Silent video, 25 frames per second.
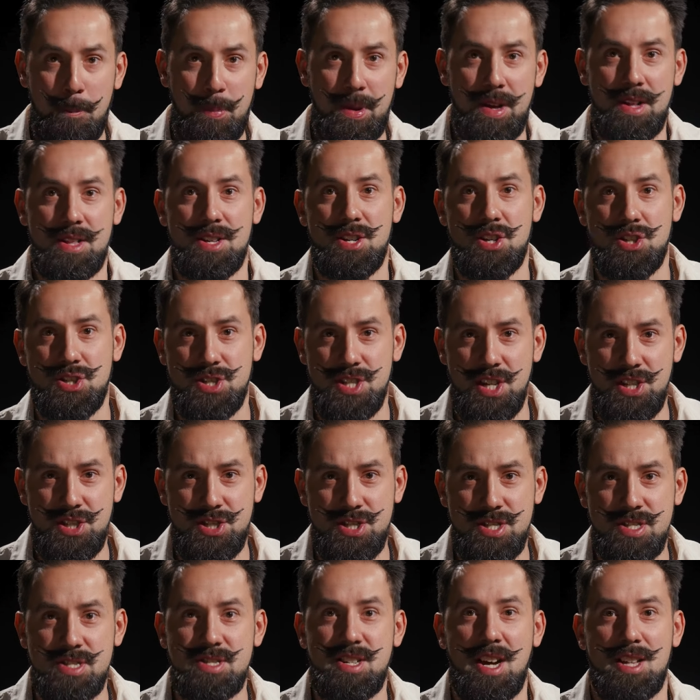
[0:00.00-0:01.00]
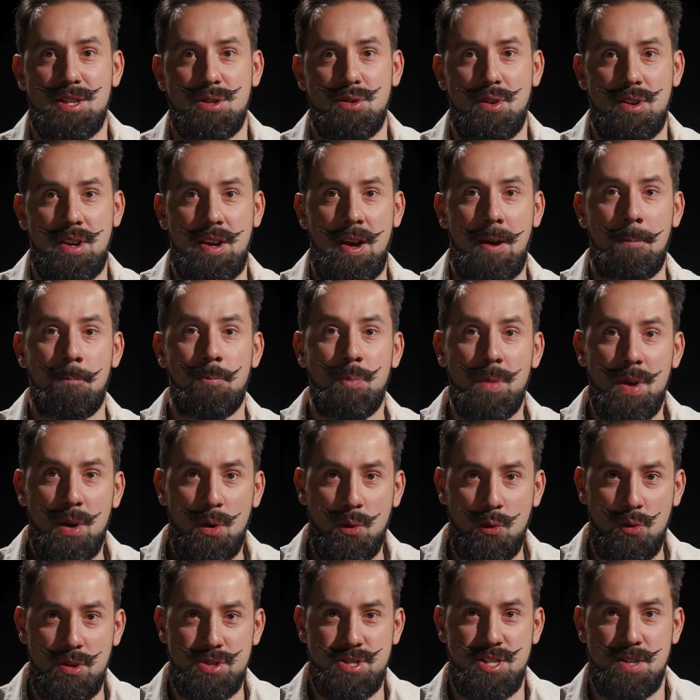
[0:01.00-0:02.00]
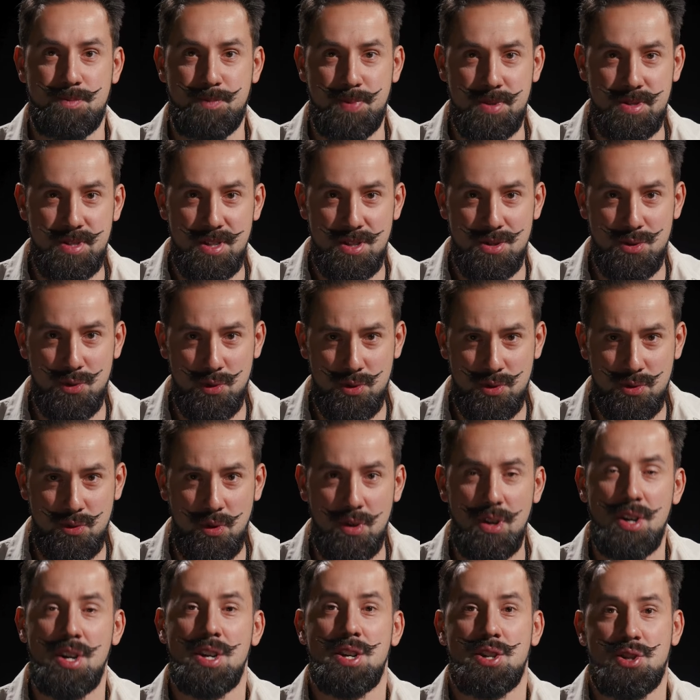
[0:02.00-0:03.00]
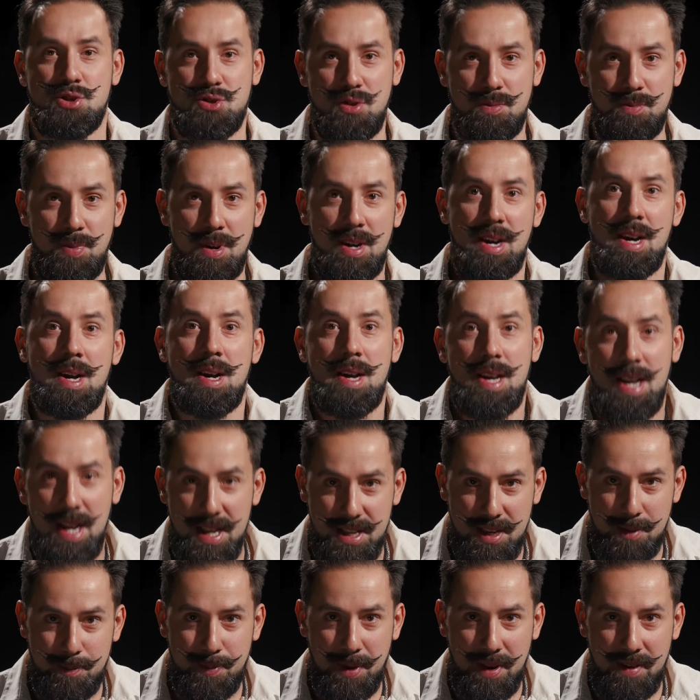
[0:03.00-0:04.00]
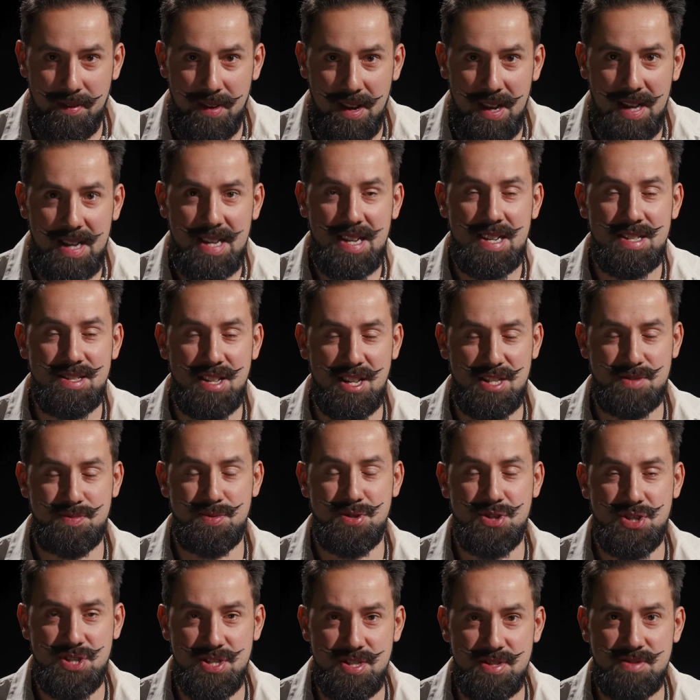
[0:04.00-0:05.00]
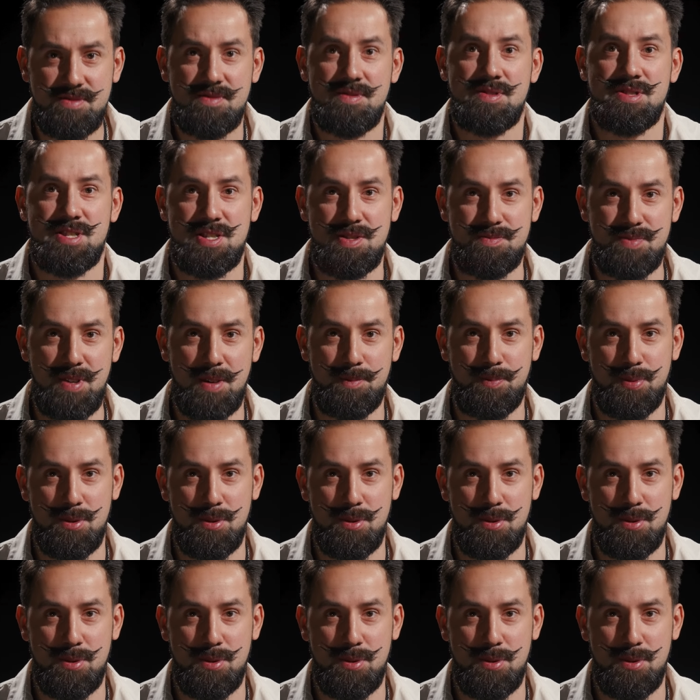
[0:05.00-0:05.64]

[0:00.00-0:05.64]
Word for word: белая женщина, которая косят под индуску, чтобы эти привилегии нас меньшинств себе